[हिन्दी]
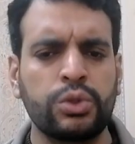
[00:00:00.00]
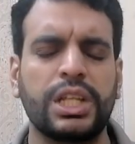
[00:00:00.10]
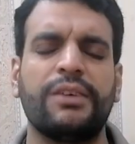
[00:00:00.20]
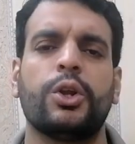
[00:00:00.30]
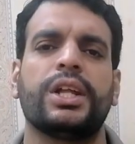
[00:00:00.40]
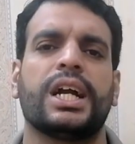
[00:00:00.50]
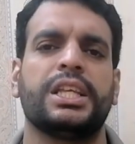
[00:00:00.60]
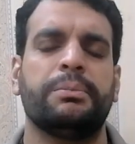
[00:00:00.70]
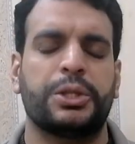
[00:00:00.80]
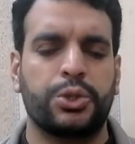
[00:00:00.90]
उसके अलावा उन्होंने कहा
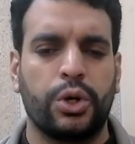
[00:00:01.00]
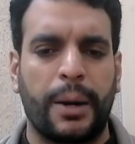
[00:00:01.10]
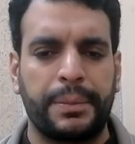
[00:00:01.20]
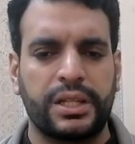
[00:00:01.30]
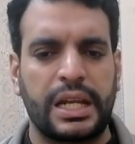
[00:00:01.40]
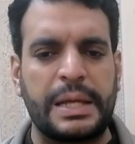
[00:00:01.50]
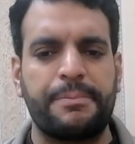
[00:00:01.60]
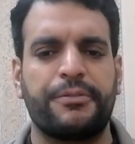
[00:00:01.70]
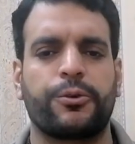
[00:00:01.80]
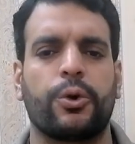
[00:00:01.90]
जी बच्चों अपनी तलीम
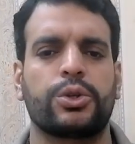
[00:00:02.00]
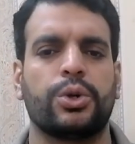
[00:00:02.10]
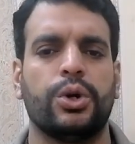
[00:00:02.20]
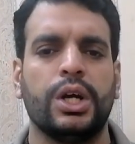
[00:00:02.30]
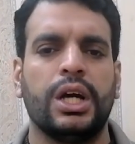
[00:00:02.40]
पे फ़रोग दो